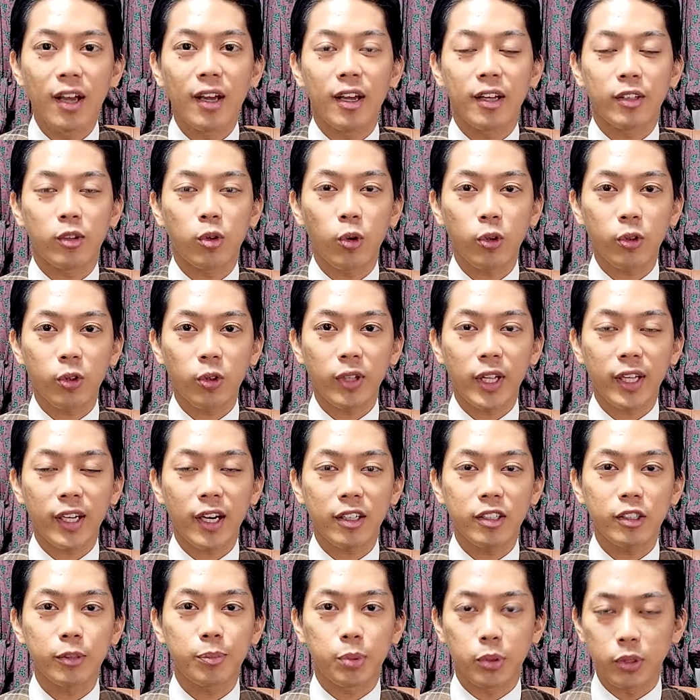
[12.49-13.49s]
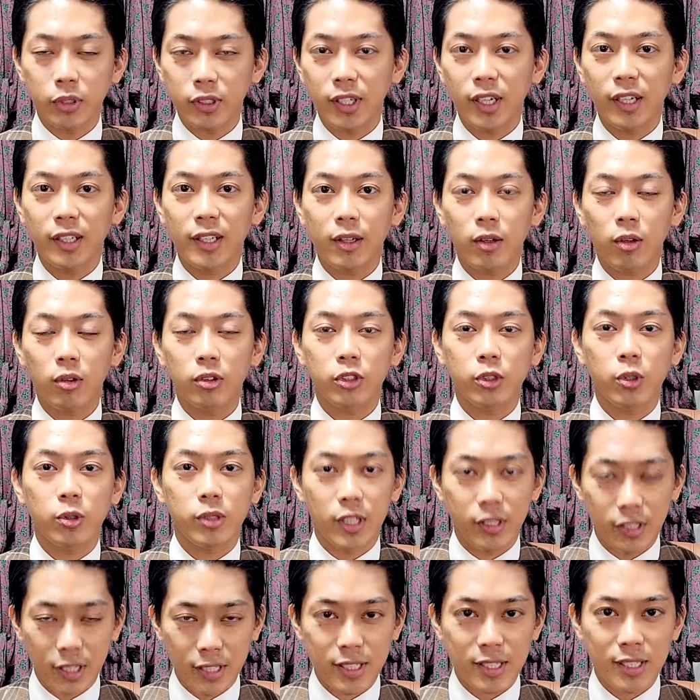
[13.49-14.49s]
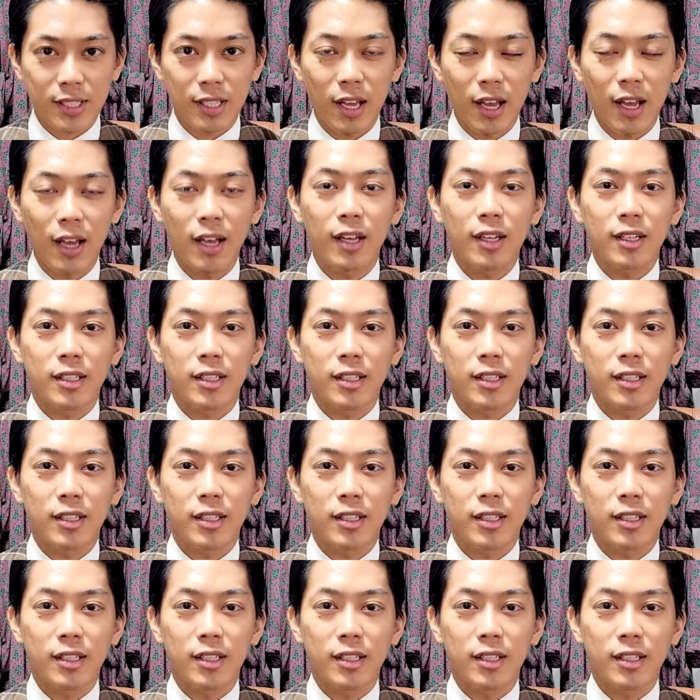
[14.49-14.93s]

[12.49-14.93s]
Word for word: え東京大学文系での挑戦です。